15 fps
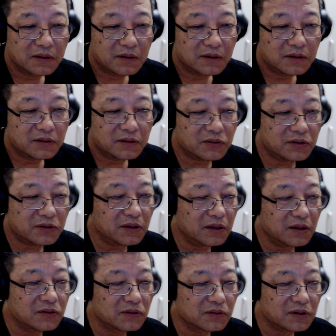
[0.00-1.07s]
就是那
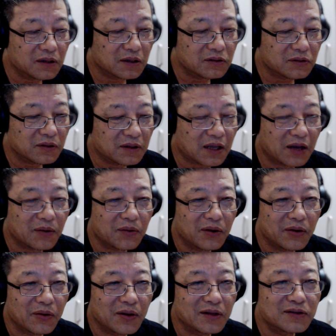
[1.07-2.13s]
种叫做贷款
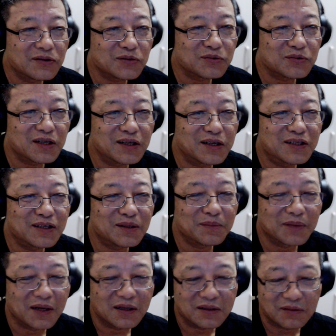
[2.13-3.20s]
员终身制
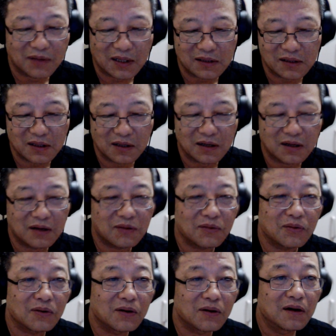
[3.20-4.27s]
嘛，是吧？这个客
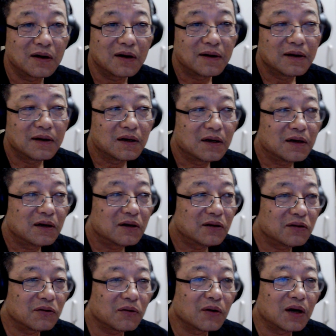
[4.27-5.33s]
户，
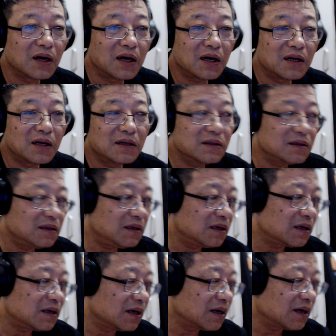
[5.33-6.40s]
如果你
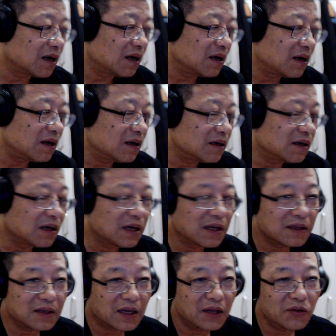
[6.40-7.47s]
给搞了啊，
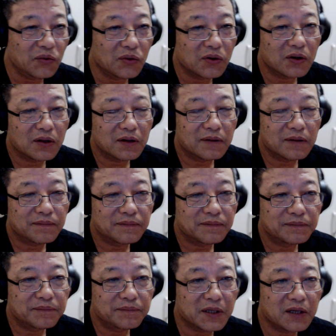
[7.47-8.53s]
男女。
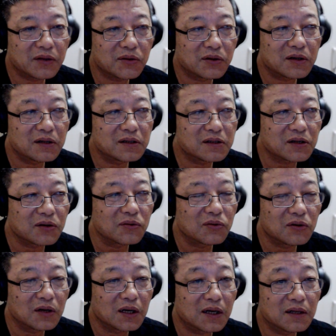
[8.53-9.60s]
配对成
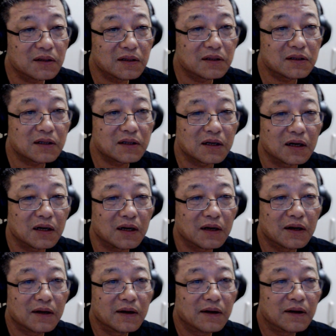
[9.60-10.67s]
功了，你这个
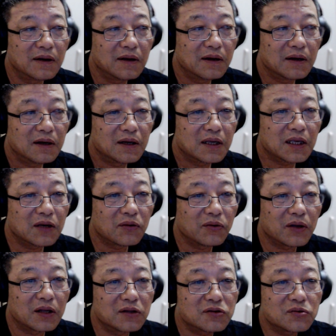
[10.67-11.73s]
业务
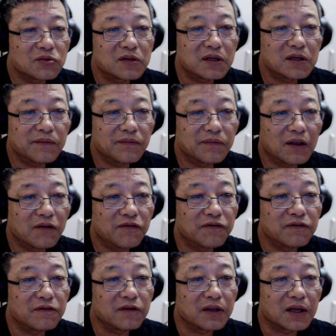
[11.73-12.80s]
员终身
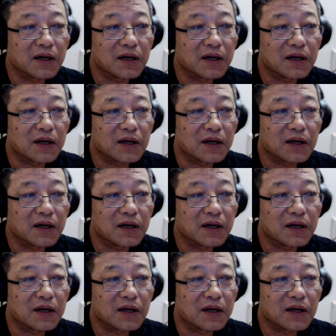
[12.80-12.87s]
服务他